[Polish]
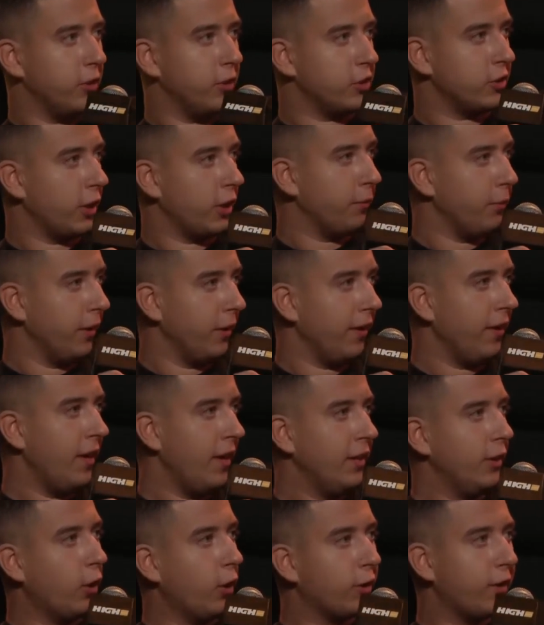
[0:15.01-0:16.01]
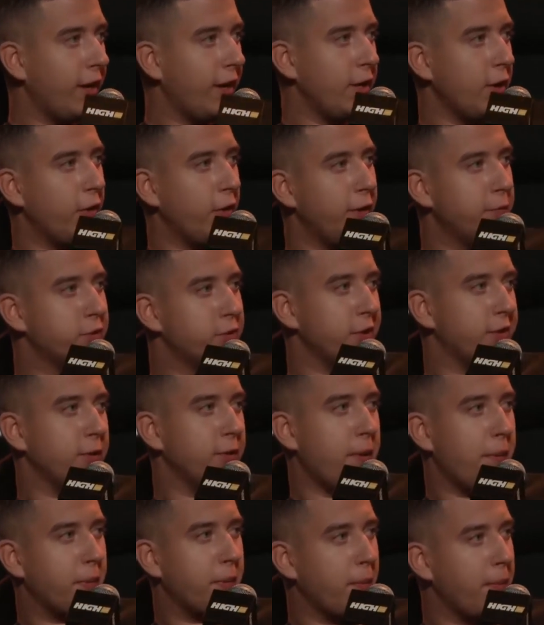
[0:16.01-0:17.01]
wiesz, jakby dotleniony, przez
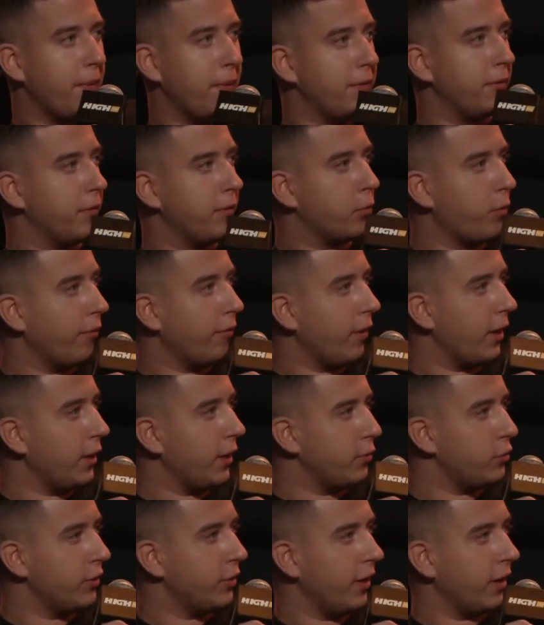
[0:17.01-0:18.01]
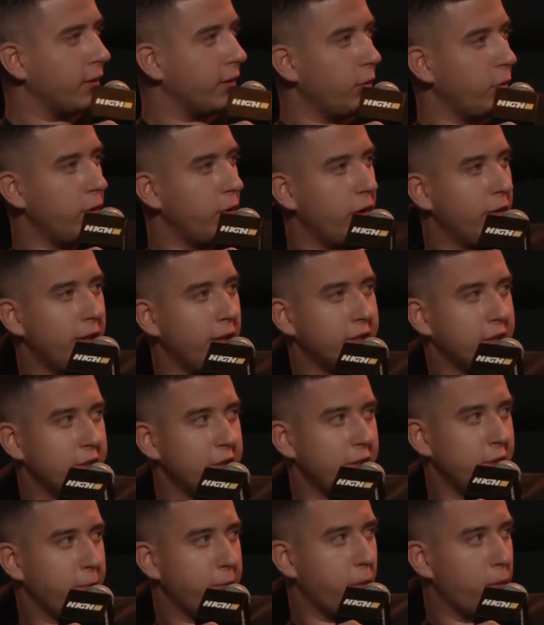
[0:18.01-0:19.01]
to ma problemy z wysławianiem się, jak to u niego na
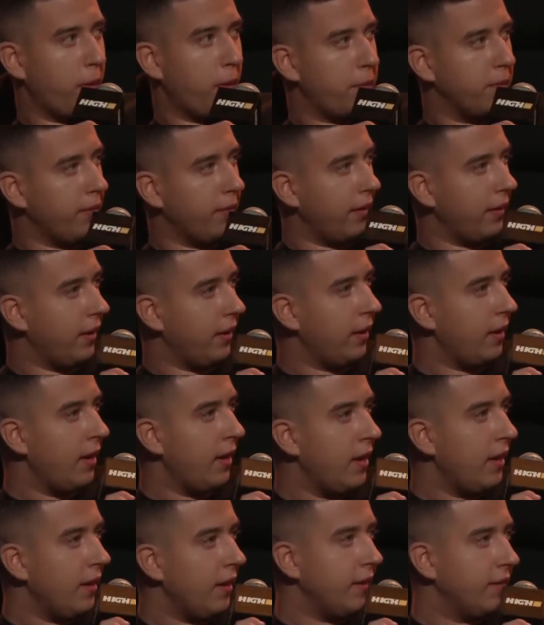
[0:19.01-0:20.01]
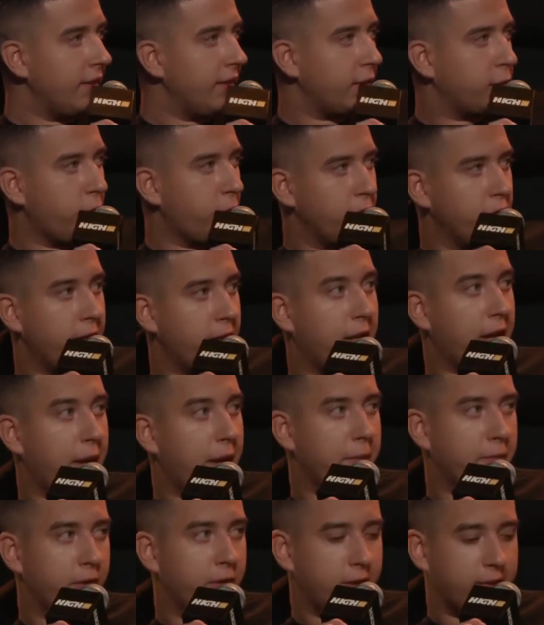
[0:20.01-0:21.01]
czacie jest podłapywane, ze
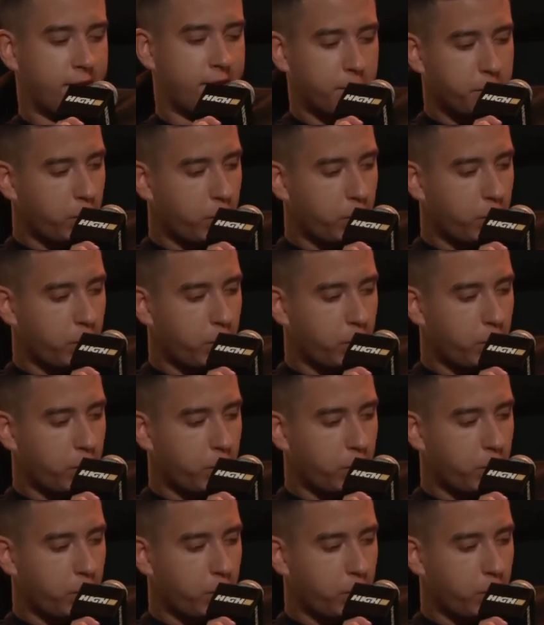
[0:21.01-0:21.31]
słownikiem, więc